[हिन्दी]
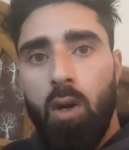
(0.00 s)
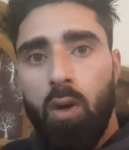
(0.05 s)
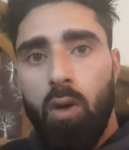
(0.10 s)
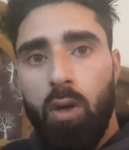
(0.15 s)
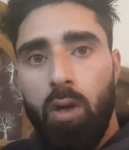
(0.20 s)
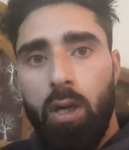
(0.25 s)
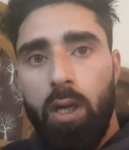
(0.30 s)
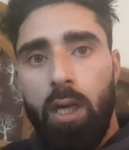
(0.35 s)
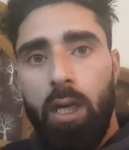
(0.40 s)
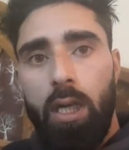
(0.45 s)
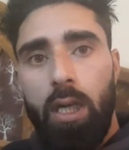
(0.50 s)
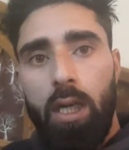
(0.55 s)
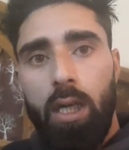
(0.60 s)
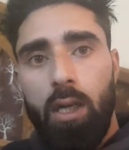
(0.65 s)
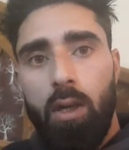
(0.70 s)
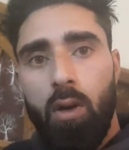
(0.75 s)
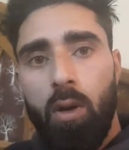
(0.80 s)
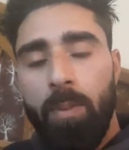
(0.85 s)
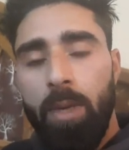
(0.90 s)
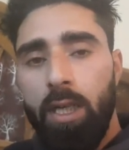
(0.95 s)
और
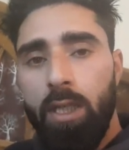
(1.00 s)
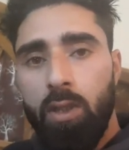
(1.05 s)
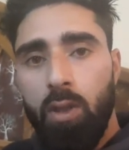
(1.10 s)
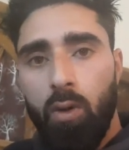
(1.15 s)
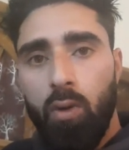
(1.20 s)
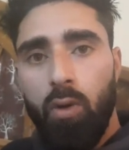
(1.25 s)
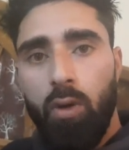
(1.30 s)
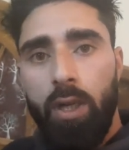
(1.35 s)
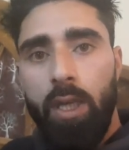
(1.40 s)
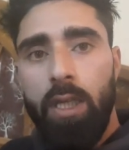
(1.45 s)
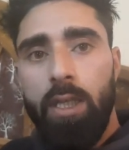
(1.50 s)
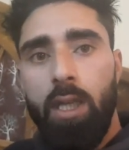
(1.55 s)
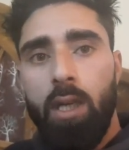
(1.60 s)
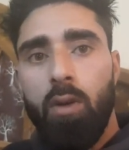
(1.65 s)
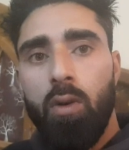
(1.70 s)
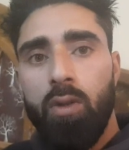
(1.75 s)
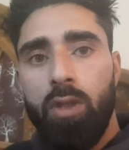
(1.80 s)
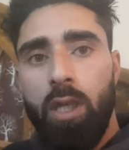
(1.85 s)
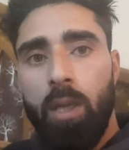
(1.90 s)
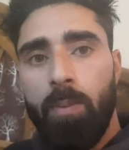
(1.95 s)
कमेंट ज़रूर कीजिए
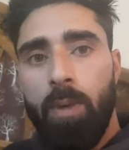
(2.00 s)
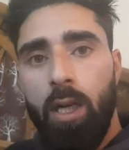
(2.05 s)
कौन सा